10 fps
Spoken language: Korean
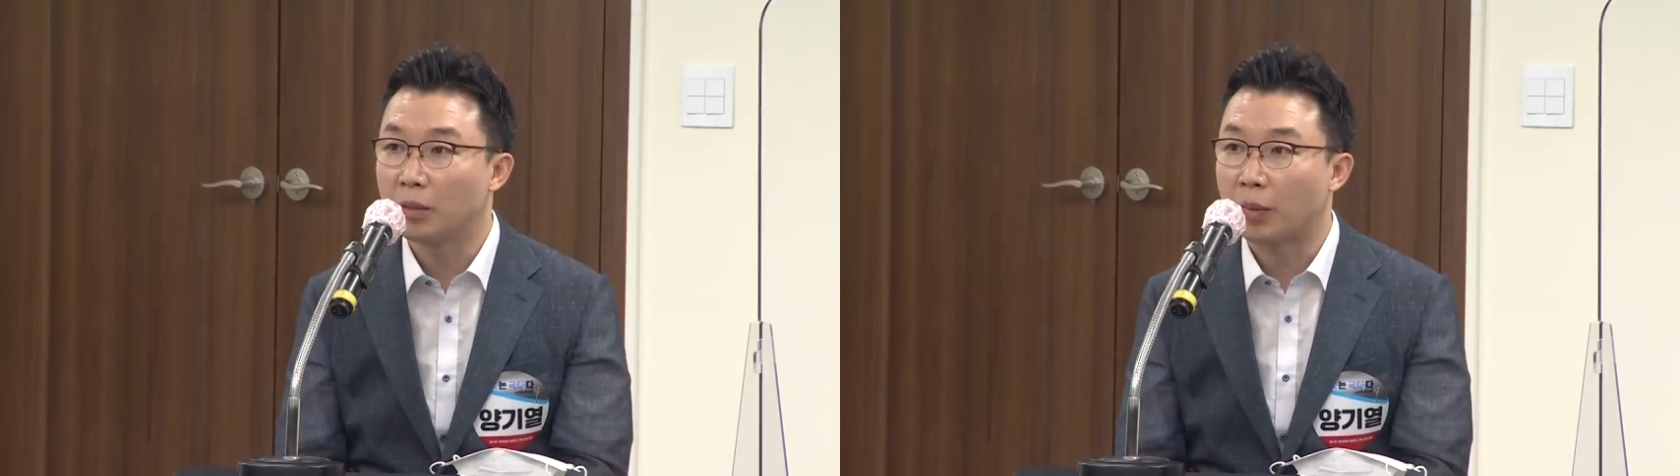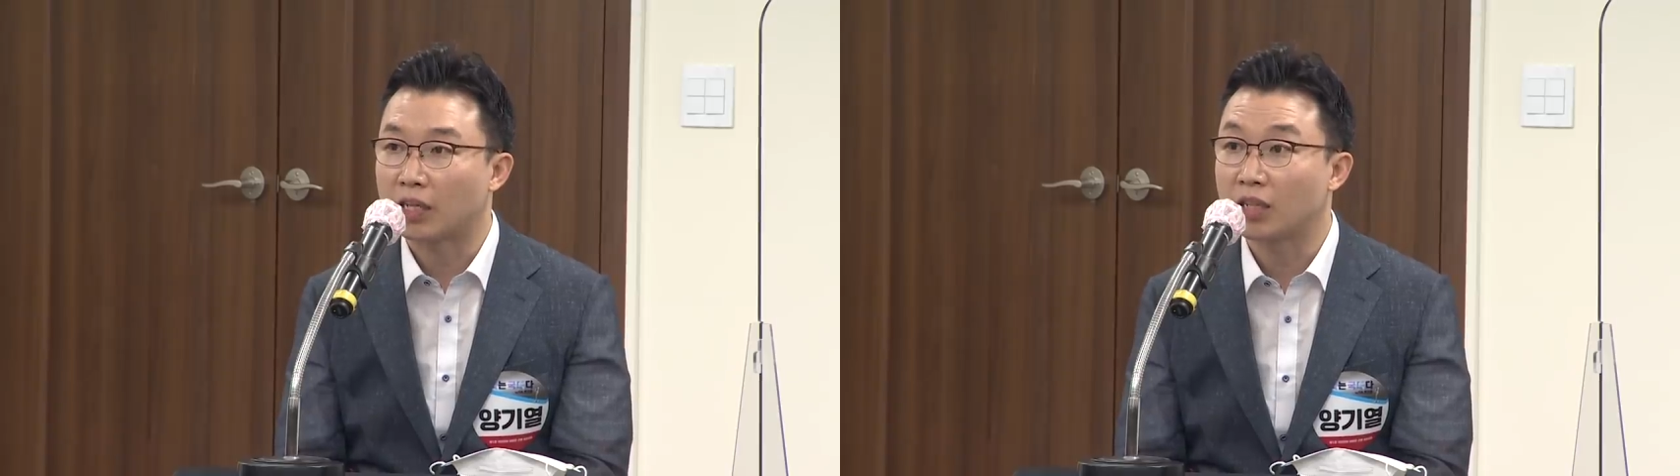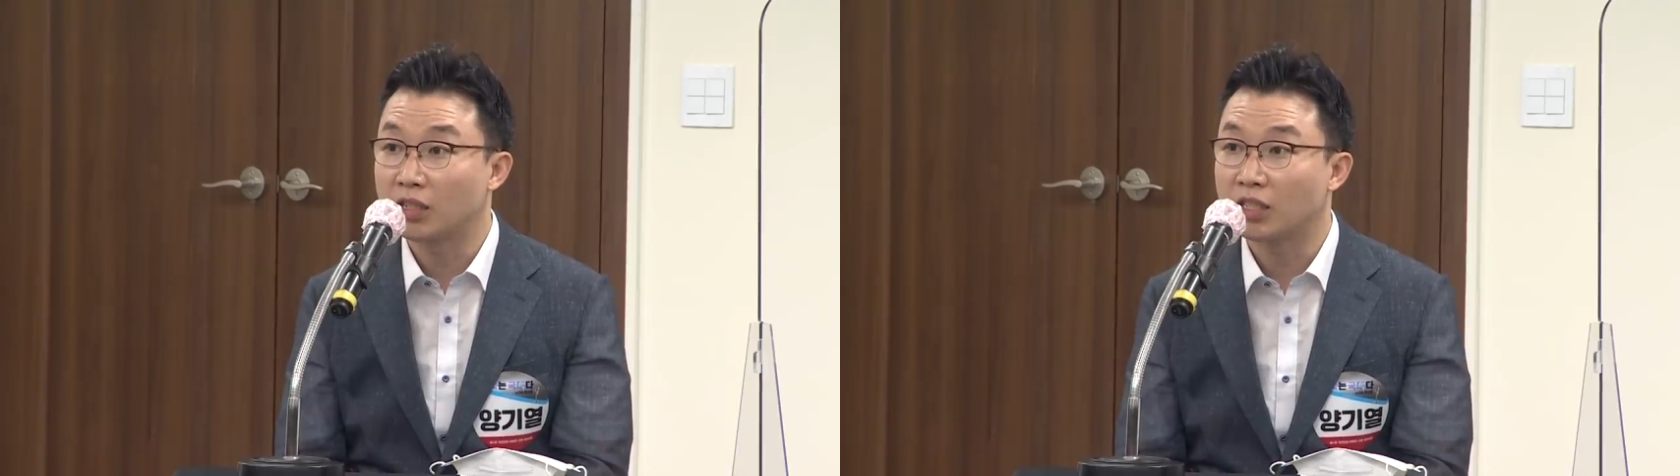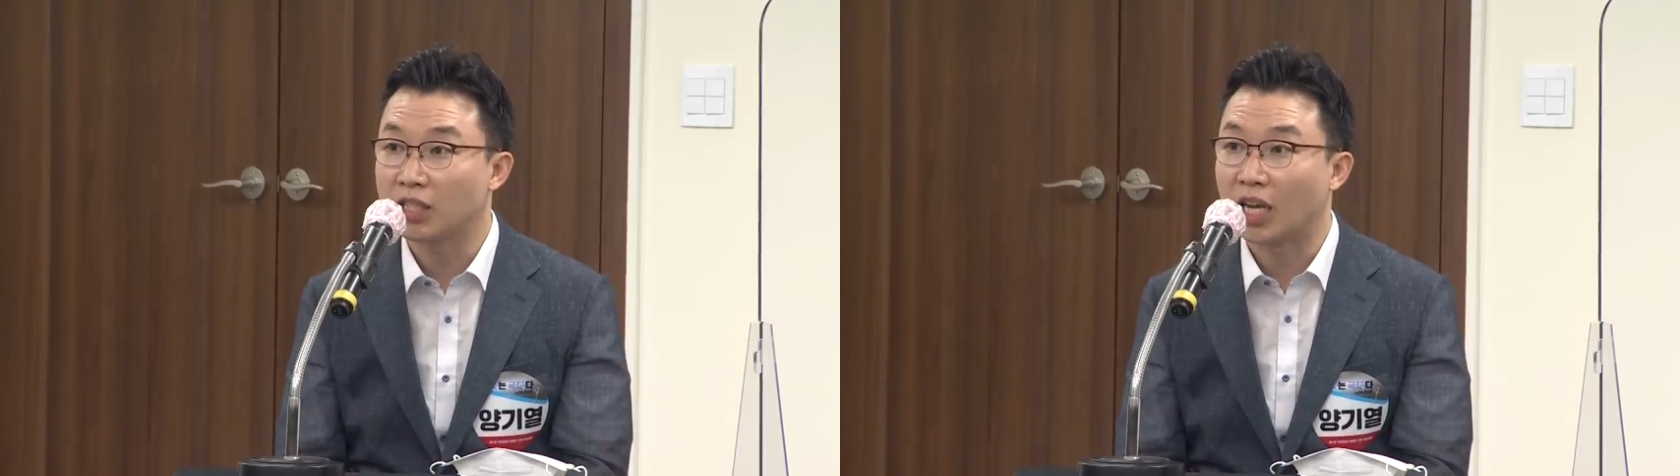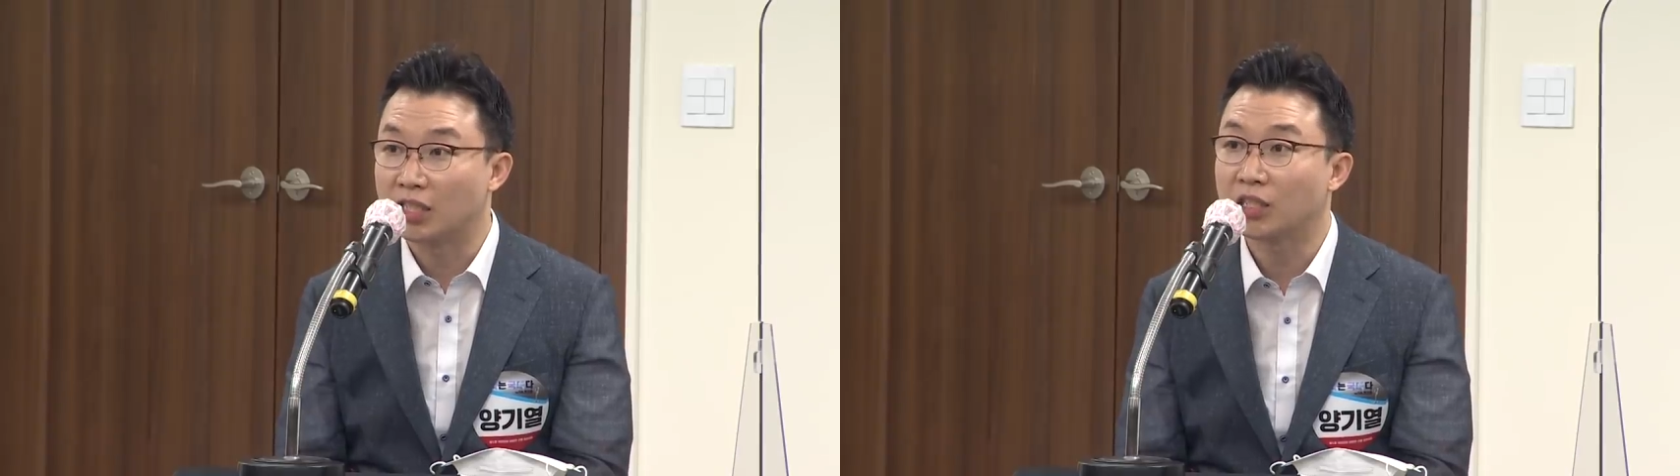받아들이지
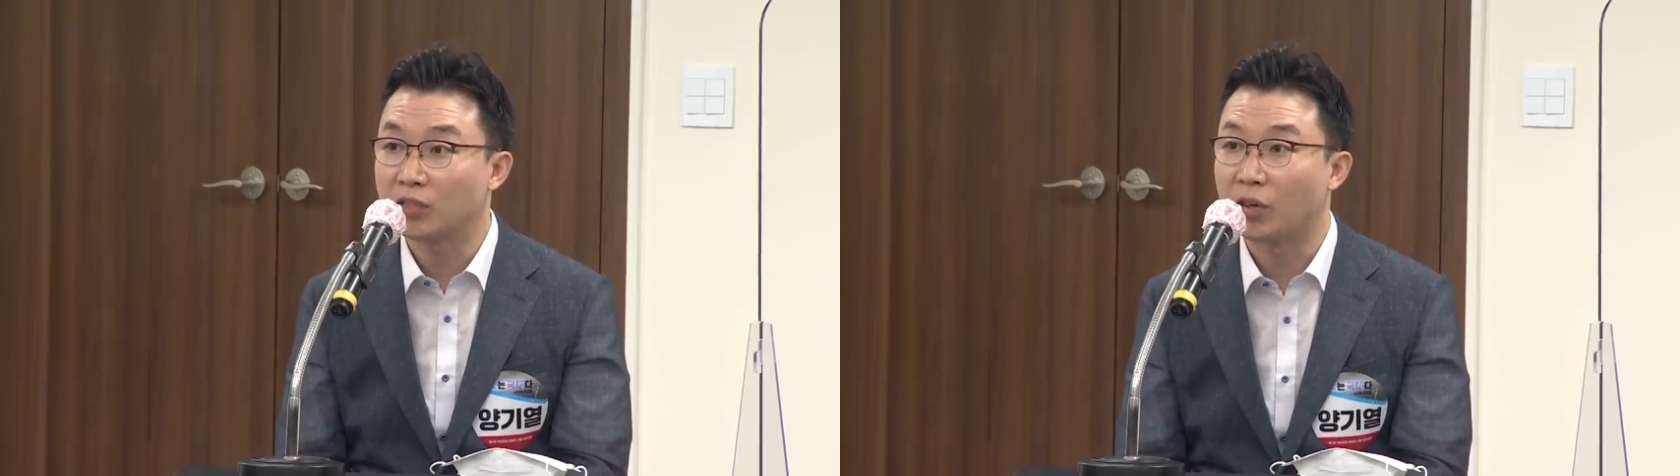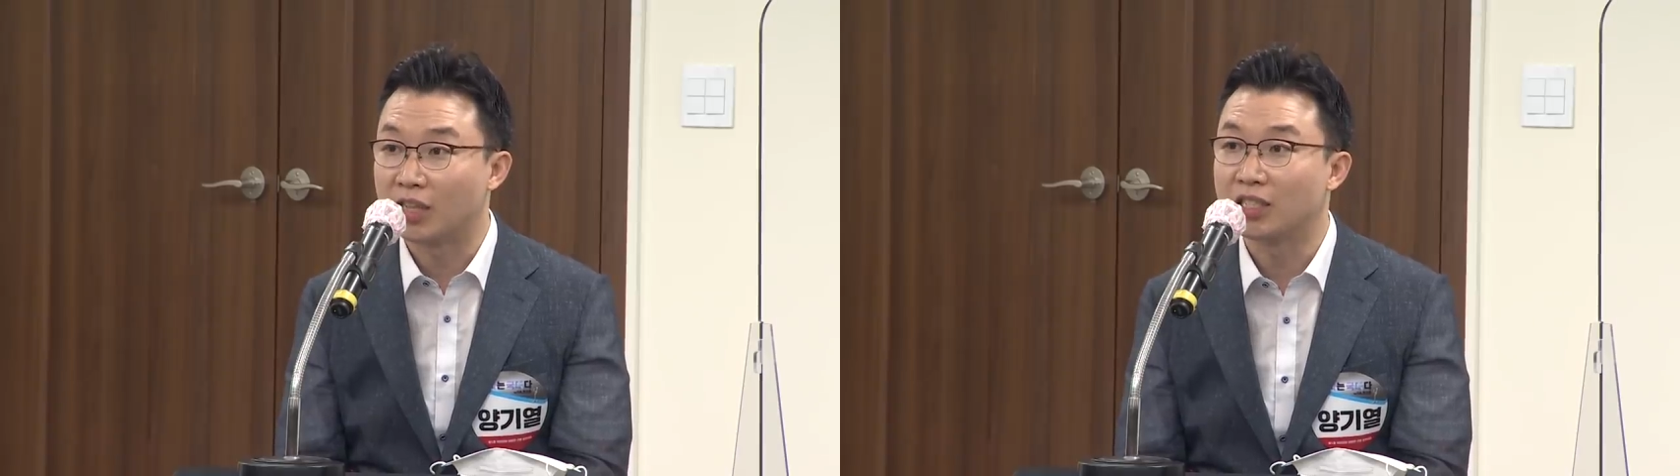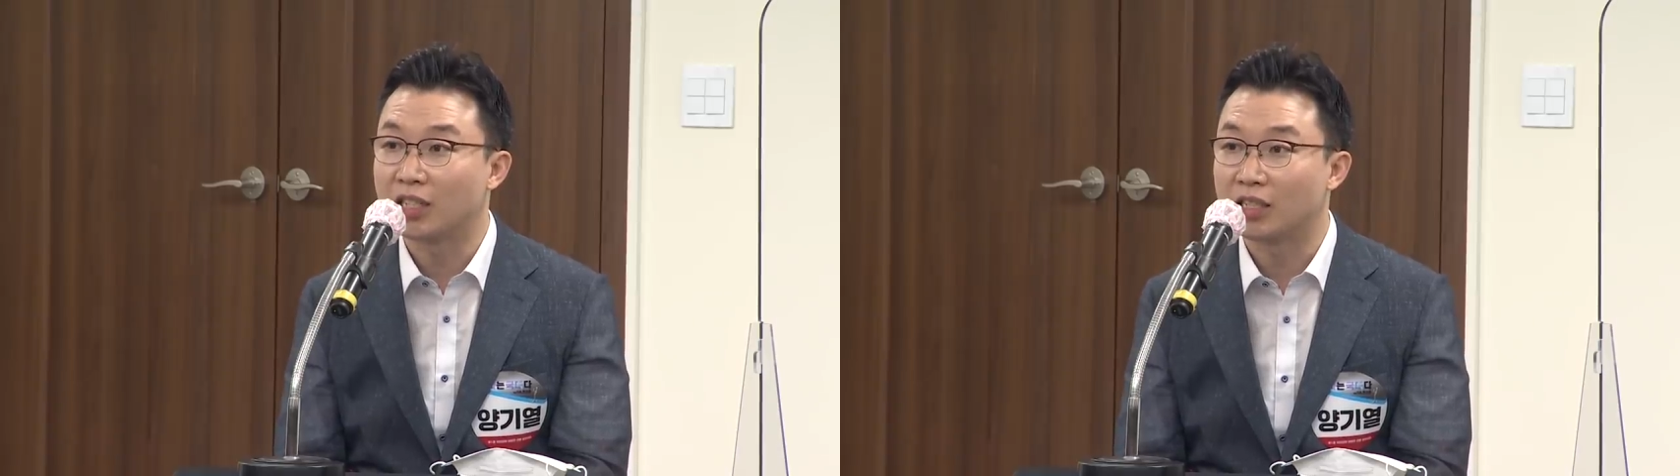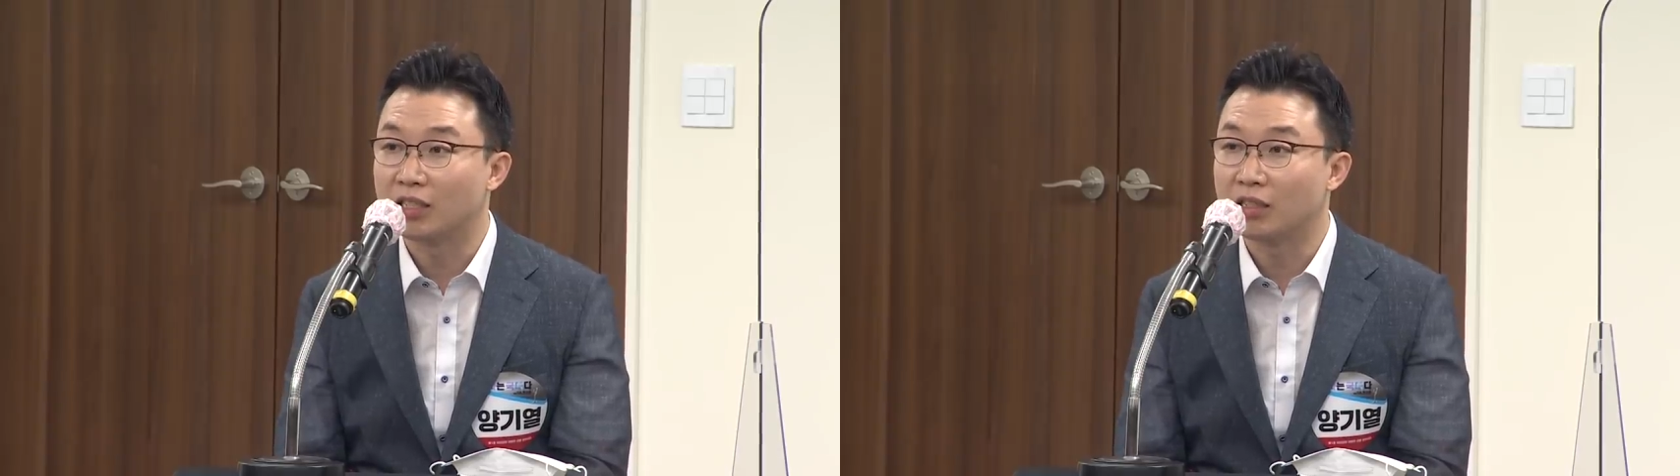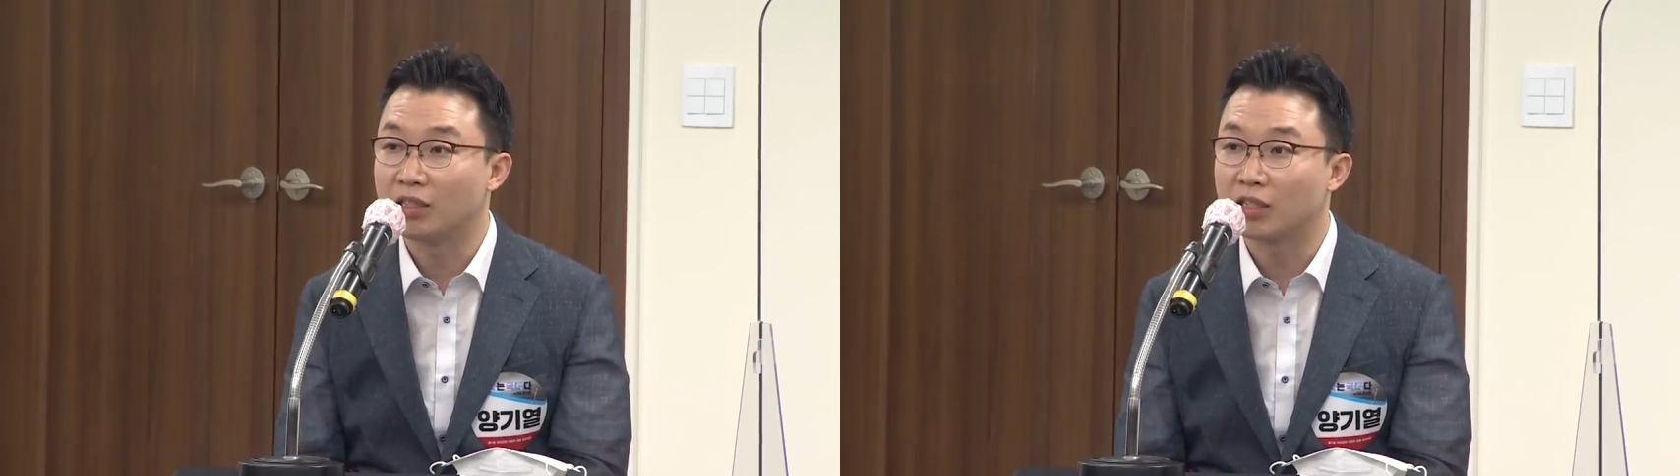않으실 거
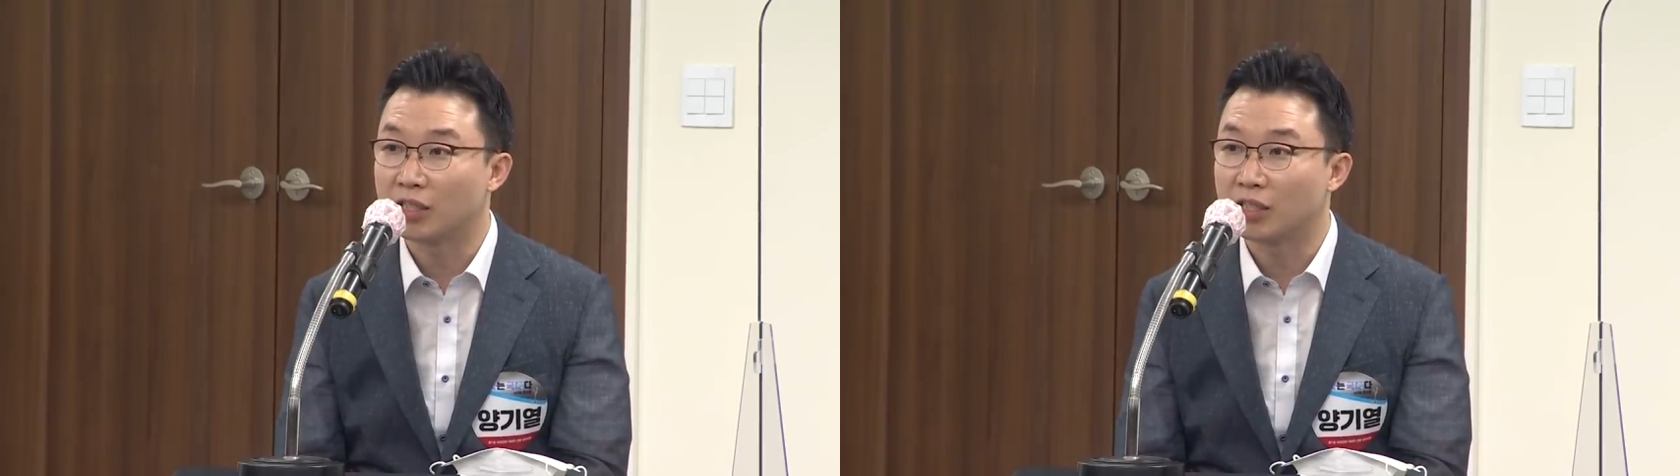아니까는 네.